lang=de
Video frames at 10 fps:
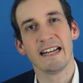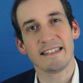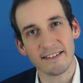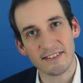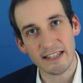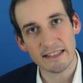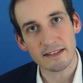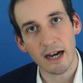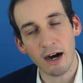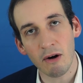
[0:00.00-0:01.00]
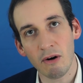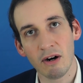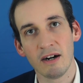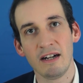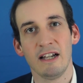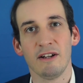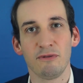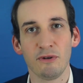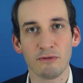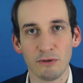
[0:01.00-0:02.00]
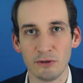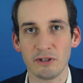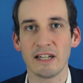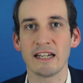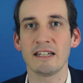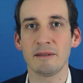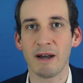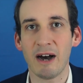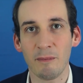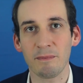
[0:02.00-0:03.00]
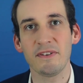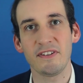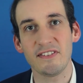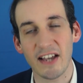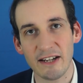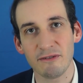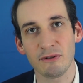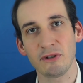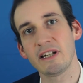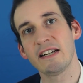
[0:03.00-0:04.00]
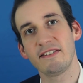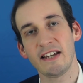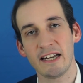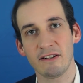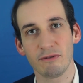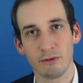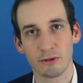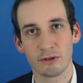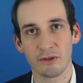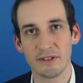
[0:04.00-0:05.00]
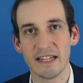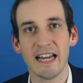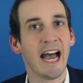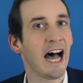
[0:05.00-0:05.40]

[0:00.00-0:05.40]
Das gilt auch für für Flüchtlinge, die behaupten, sie seien Flüchtlinge, sie hätten Fluchtgründe,